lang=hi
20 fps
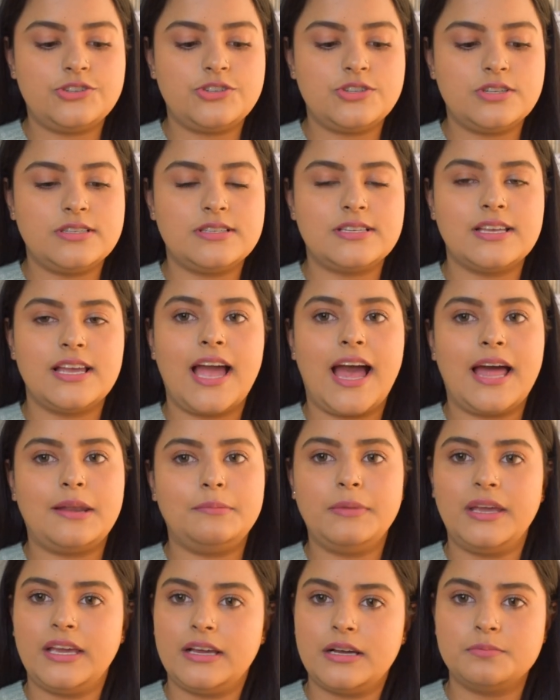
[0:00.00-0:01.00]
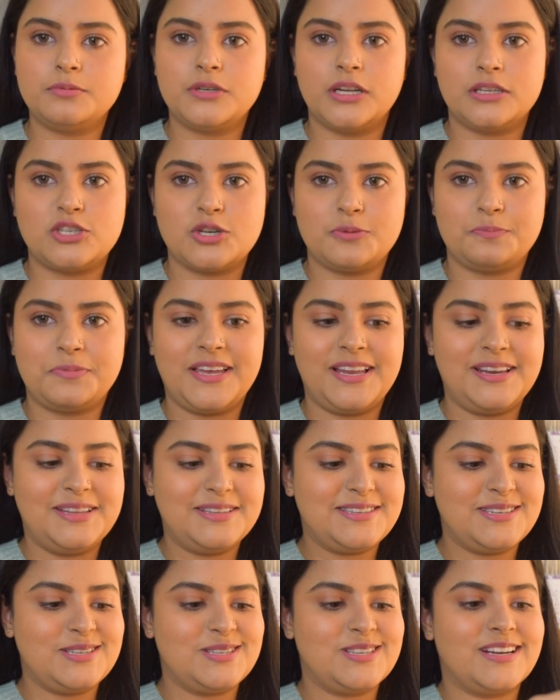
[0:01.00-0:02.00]
चीज़ें एंड मेकअप टचअप के लिए
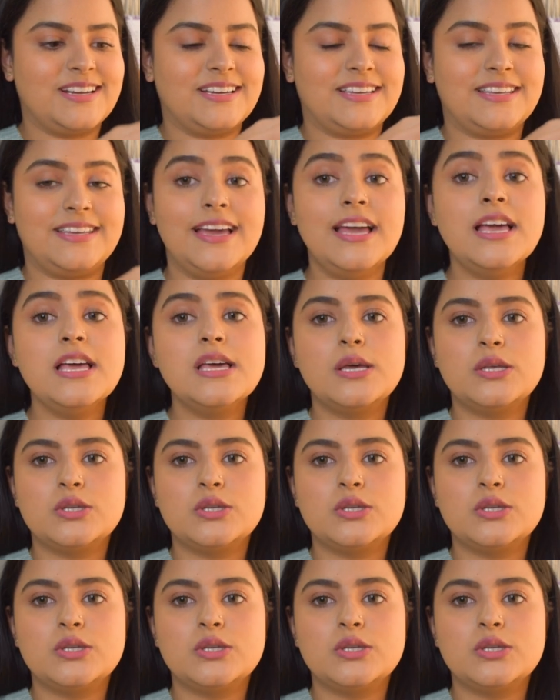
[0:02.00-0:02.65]
चीज़ें रखी है